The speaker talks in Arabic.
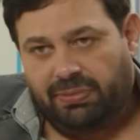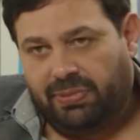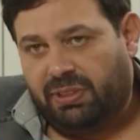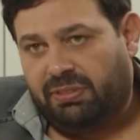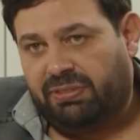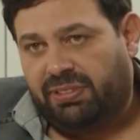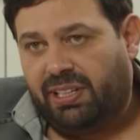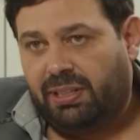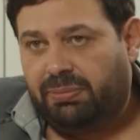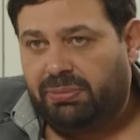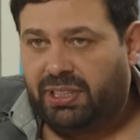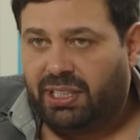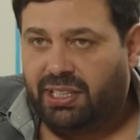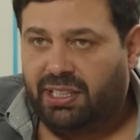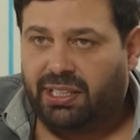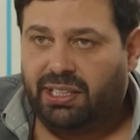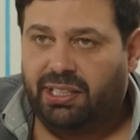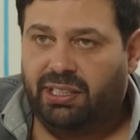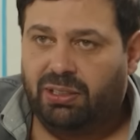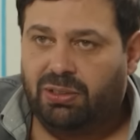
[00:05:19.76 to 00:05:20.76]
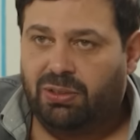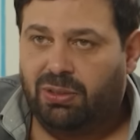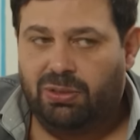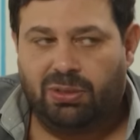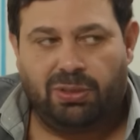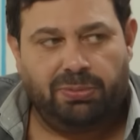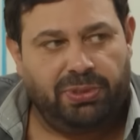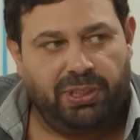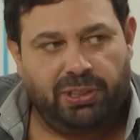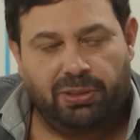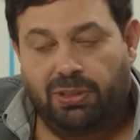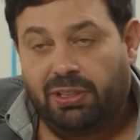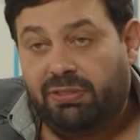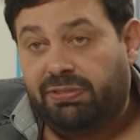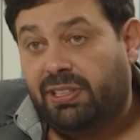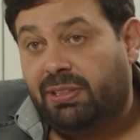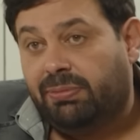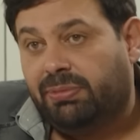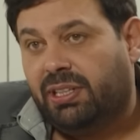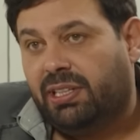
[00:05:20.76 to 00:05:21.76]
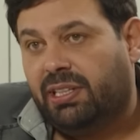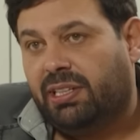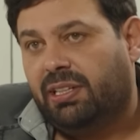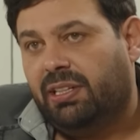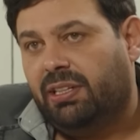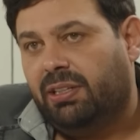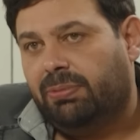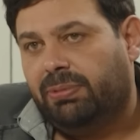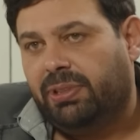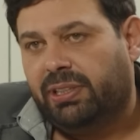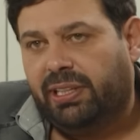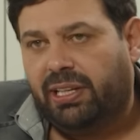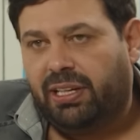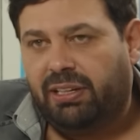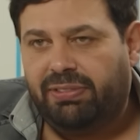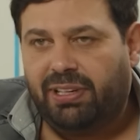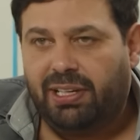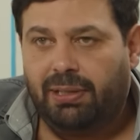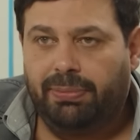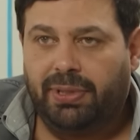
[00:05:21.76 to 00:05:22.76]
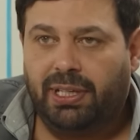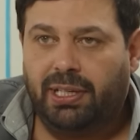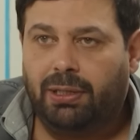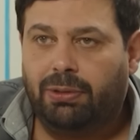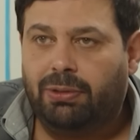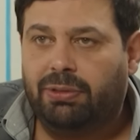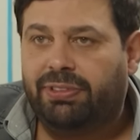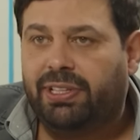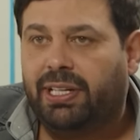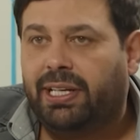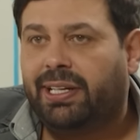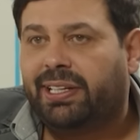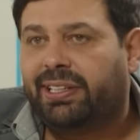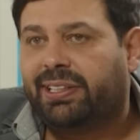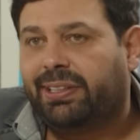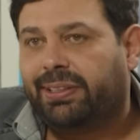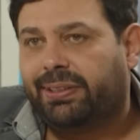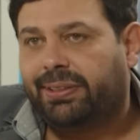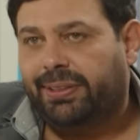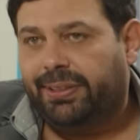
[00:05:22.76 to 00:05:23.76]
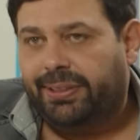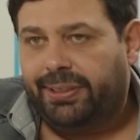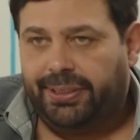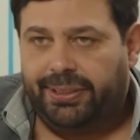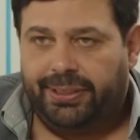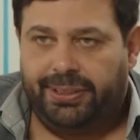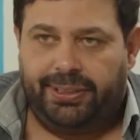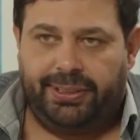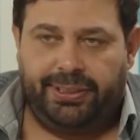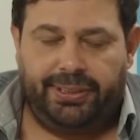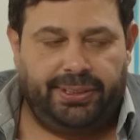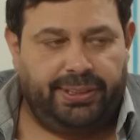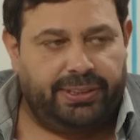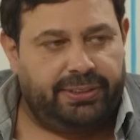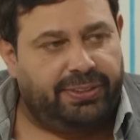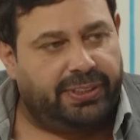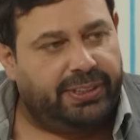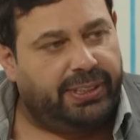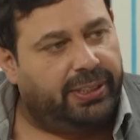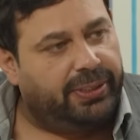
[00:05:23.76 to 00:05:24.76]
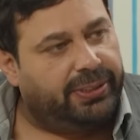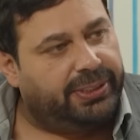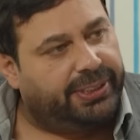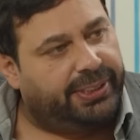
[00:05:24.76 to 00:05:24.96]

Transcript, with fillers: افلام تاريخيه كلكم بتحكوا افلام تاريخيه وبتطلع افلام بلاوي في الاخر تفضل يا